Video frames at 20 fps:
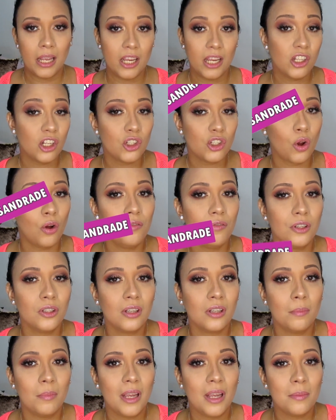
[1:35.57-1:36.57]
E já te convido
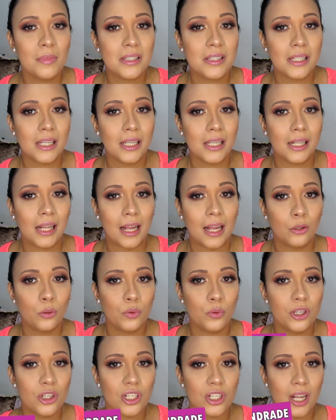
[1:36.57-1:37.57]
também a me seguir lá
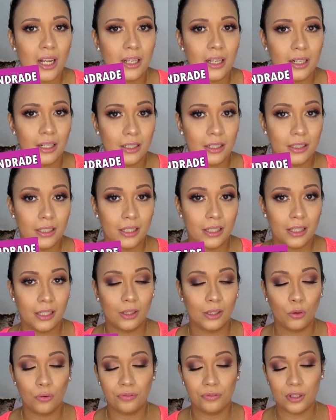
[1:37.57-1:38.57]
no Instagram, que
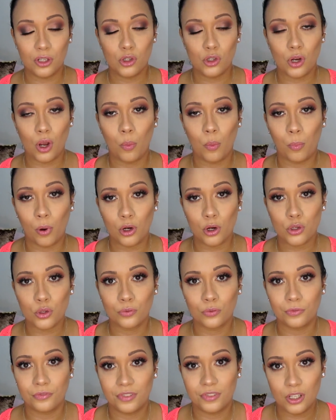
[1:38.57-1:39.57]
no feed eu
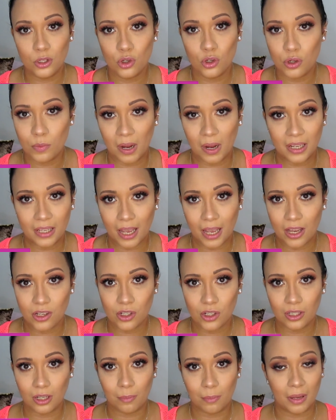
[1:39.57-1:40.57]
posto vídeos de
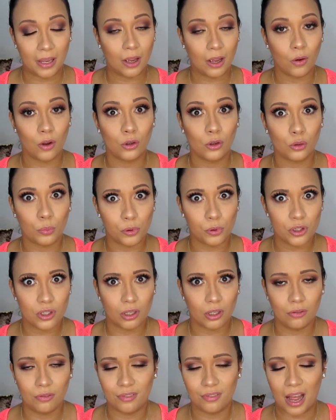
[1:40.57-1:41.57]
maquiagem também, agora eu tô
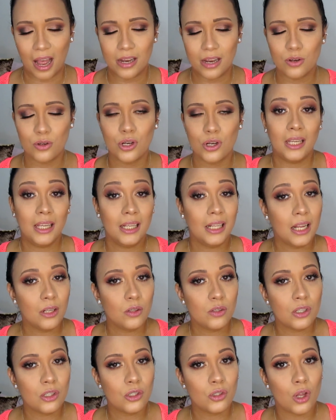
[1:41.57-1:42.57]
postando vários. E lá
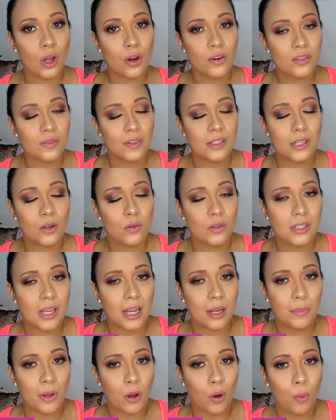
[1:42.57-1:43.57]
nos stories você
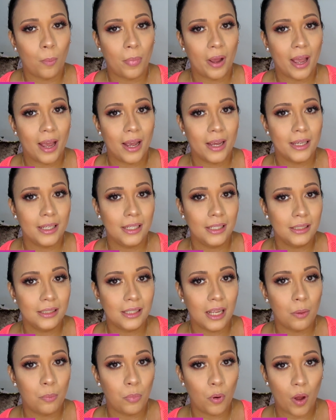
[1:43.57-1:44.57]
consegue me acompanhar em
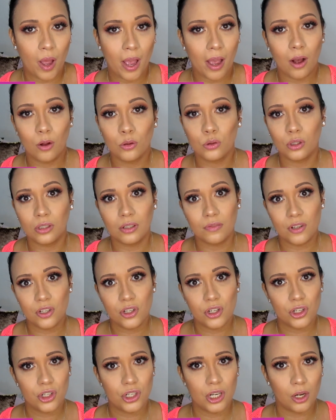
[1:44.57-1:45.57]
tempo real, toda
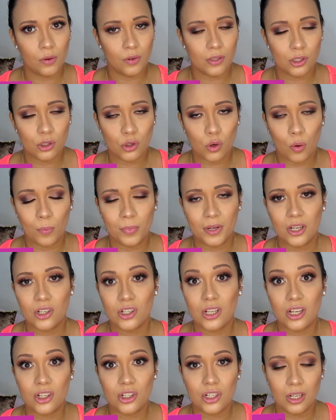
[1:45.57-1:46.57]
vez que chegam essas comprinhas
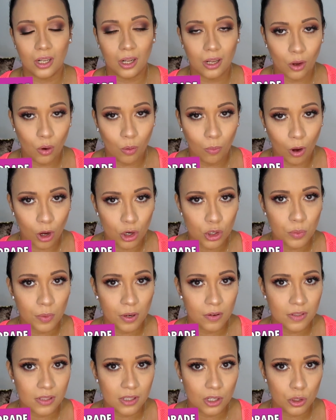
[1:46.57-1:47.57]
da China, eu mostro
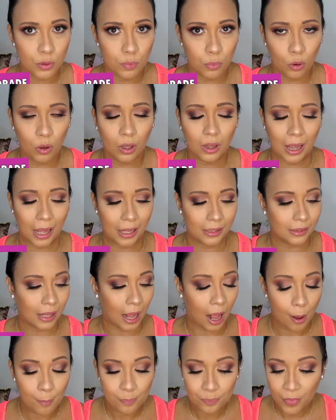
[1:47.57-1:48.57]
pra vocês por lá,
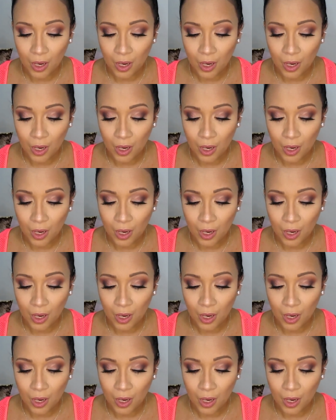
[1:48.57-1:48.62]
tá?